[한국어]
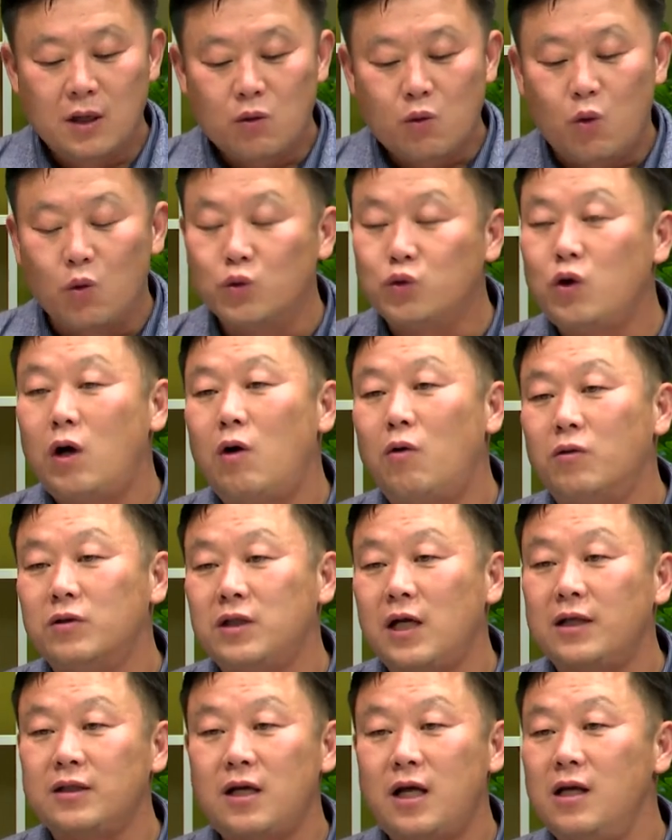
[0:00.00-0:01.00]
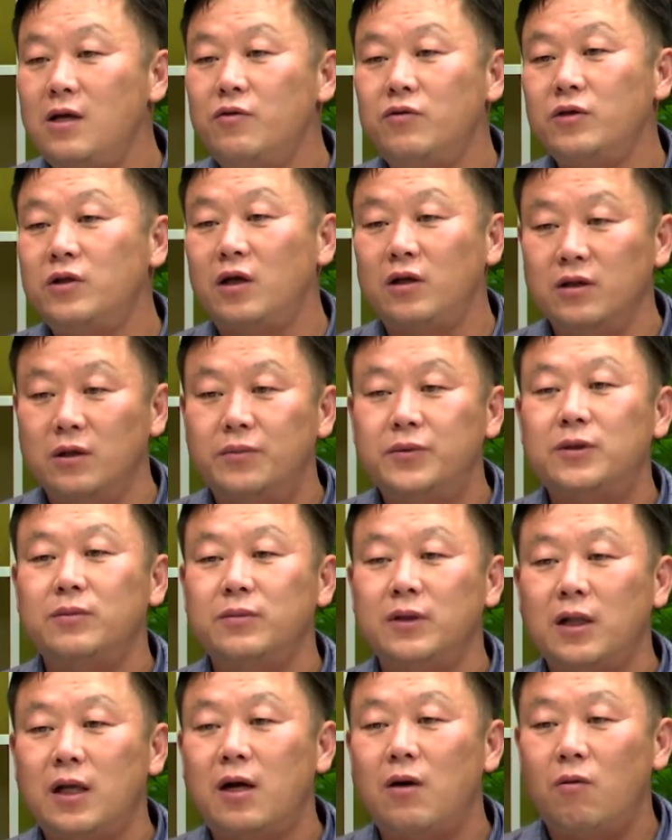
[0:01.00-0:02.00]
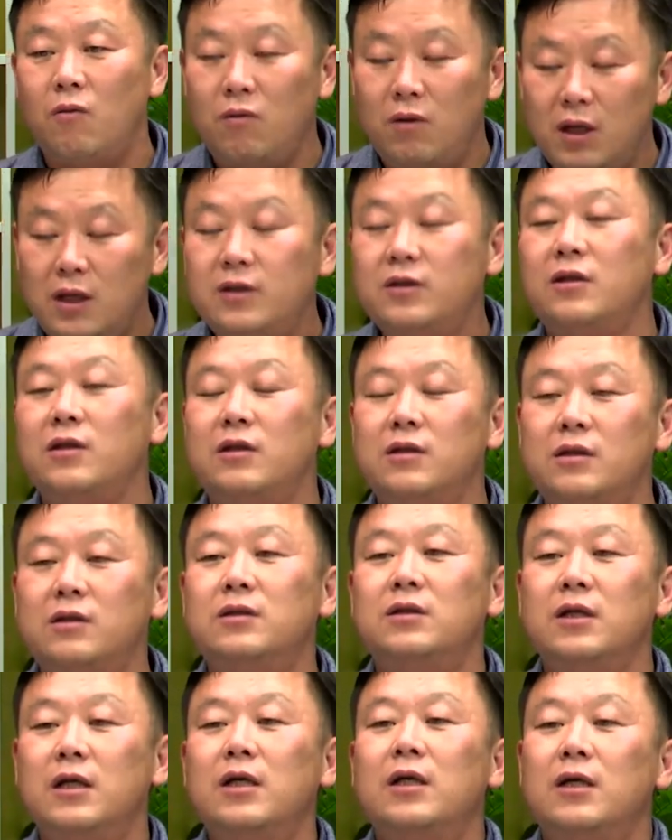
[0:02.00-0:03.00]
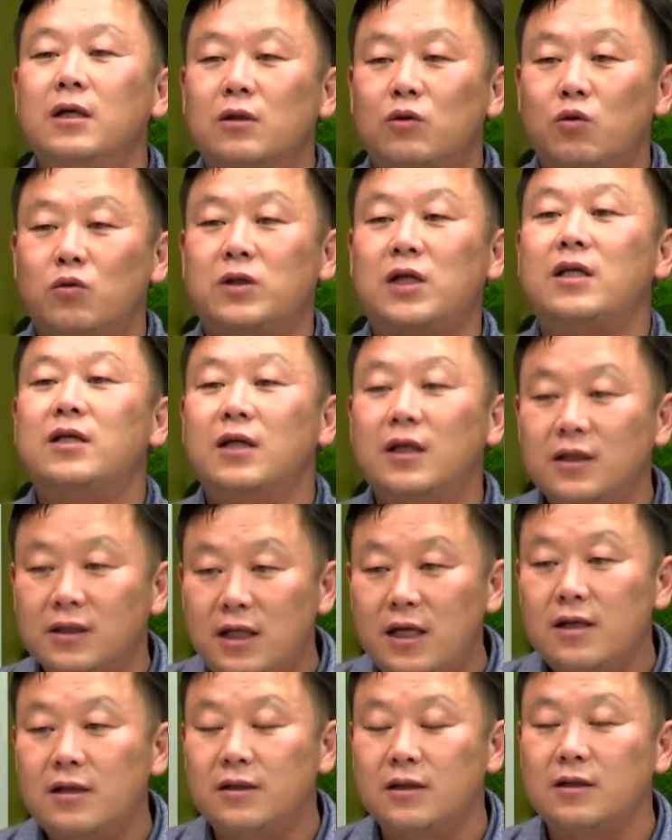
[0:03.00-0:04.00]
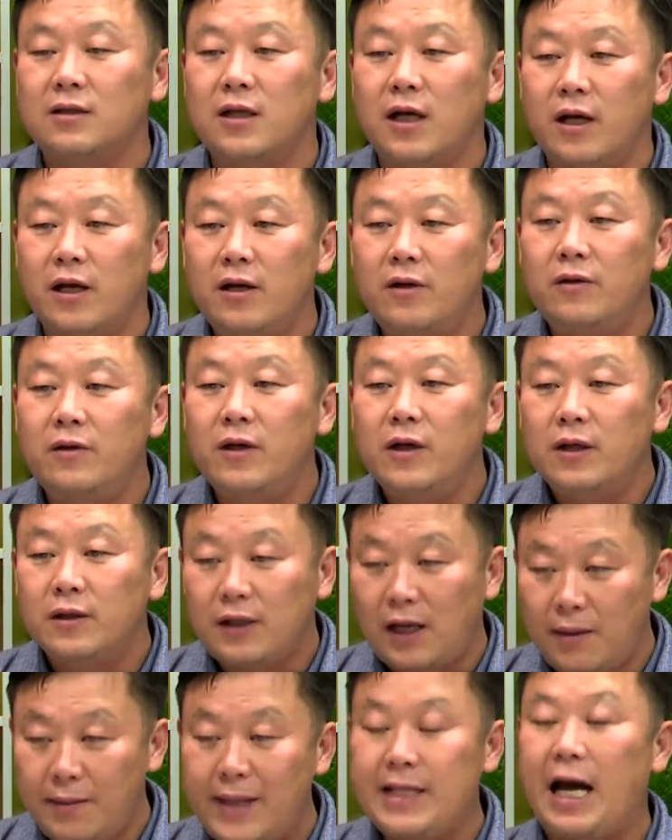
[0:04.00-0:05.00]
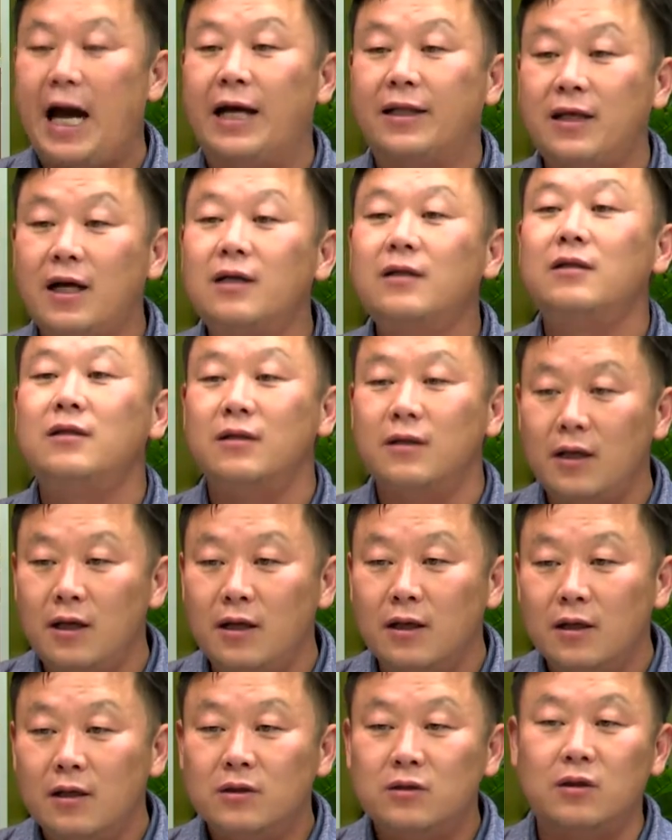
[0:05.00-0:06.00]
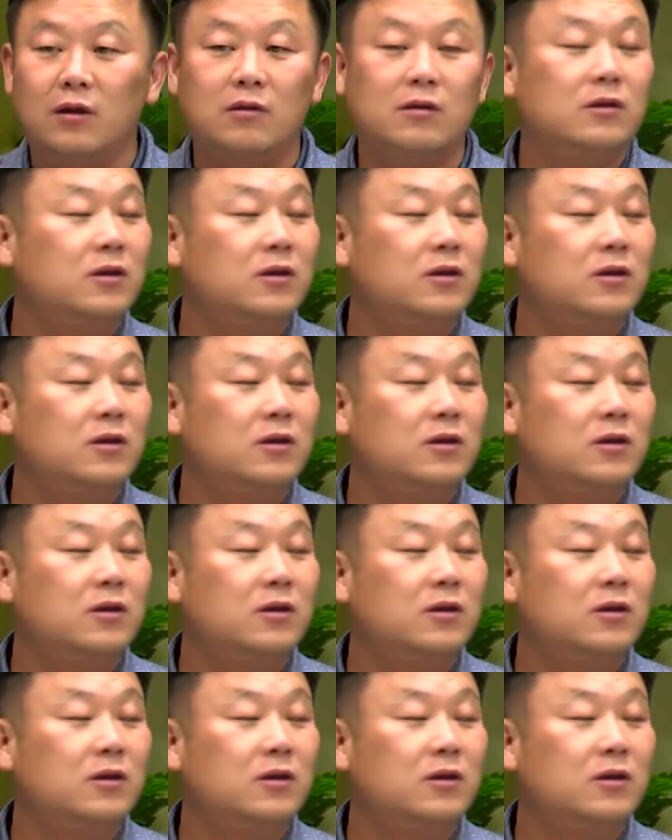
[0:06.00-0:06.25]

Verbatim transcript: 공조하고 짜서 할 이유는 전혀 없습니다. 원래 저희들은 독자적인 세력들이잖아요. 그렇죠. 다만 야당들이 적극